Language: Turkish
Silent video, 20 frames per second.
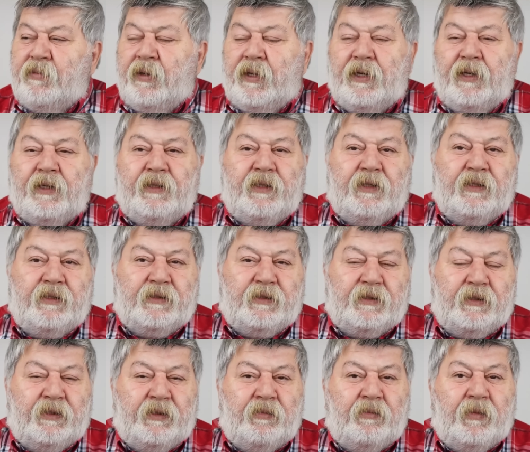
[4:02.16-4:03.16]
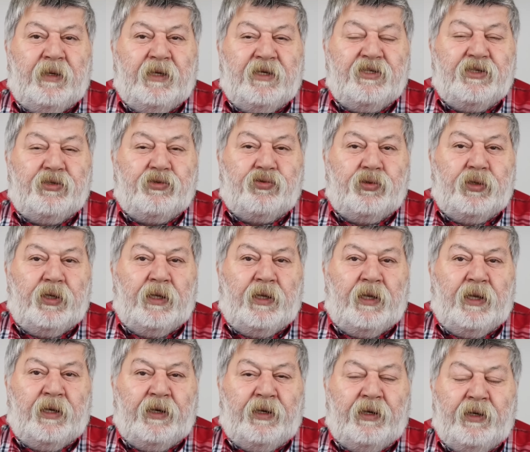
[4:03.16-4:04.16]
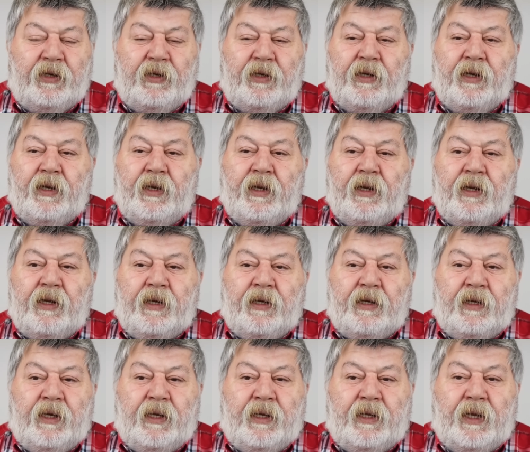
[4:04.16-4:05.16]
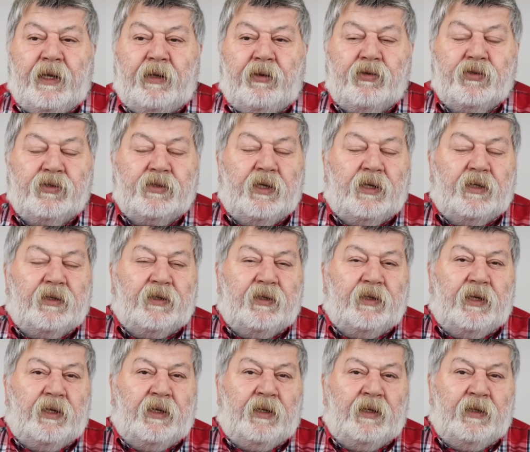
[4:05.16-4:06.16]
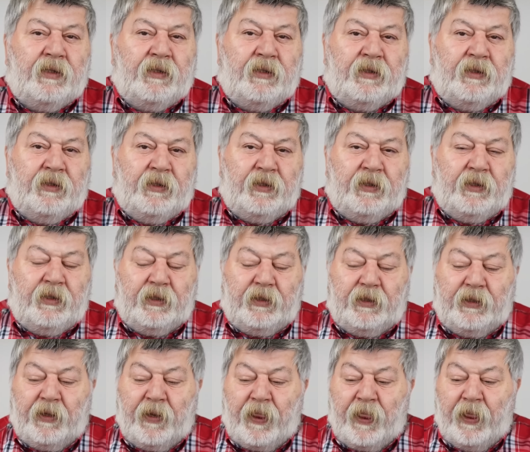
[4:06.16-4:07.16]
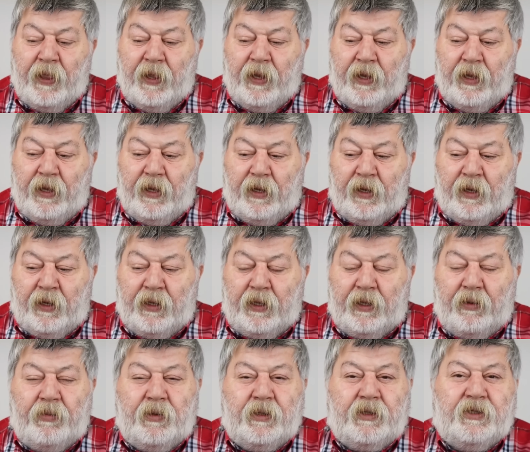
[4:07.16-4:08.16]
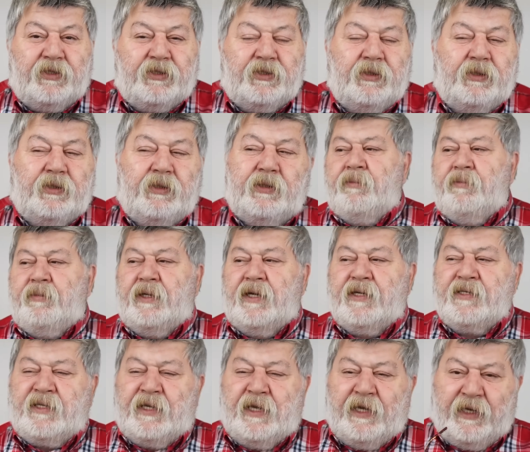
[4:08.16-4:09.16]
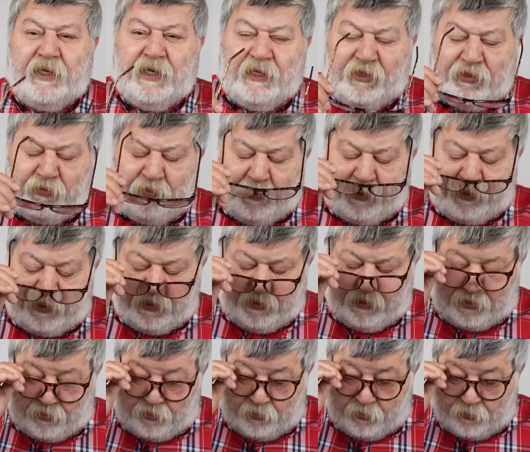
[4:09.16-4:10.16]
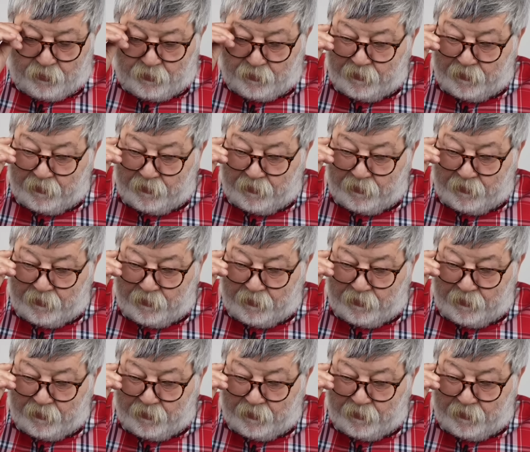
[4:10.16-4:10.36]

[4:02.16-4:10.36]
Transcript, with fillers: Belediyesi'nin meclis üyelerinin neden gözaltına alındığını anlamak için biraz geriye gitmek gerekiyor.